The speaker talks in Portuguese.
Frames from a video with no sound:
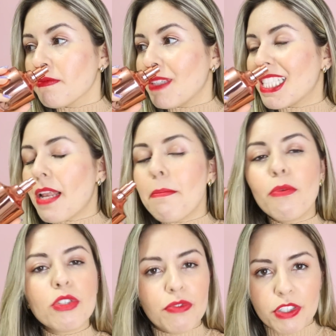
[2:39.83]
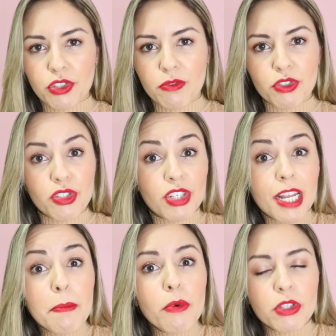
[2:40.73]
Mas ele é muito festivo, gente, ele
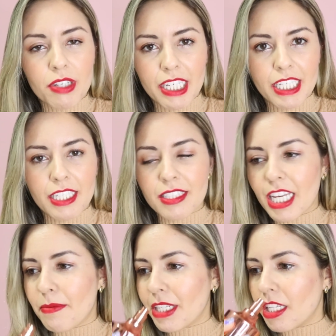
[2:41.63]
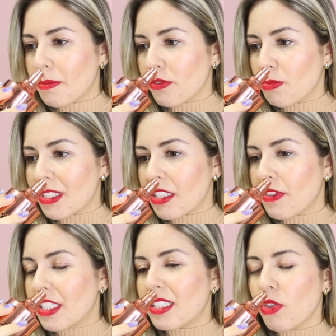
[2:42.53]
é muito elegante, sabe? Aquele perfume que você
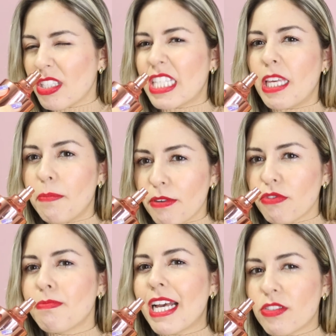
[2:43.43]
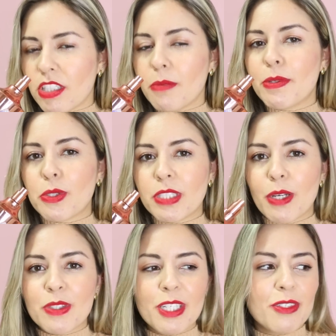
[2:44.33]
fala assim, nossa, que perfumaço que a pessoa tá
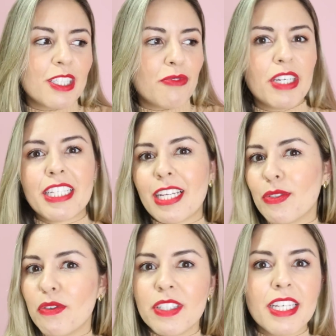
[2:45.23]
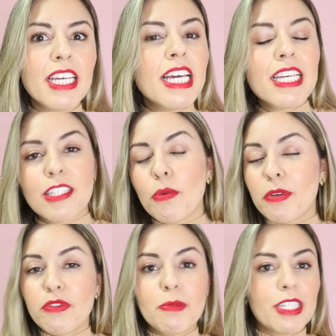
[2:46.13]
usando, que você fica na dúvida se é um
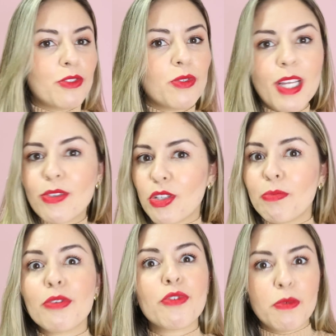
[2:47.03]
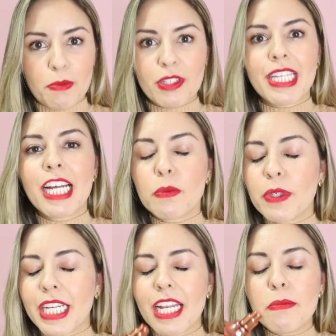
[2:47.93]
perfume nacional, se é um perfume importado,
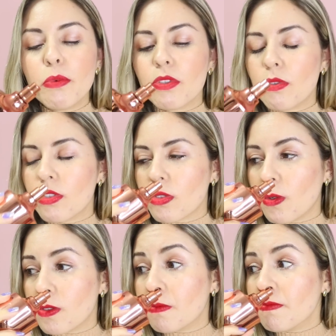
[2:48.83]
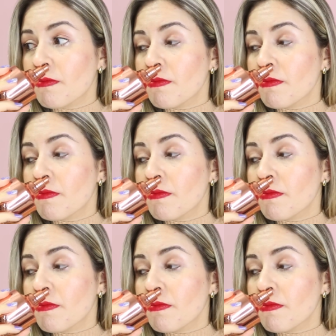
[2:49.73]
porque ele é muito gostoso.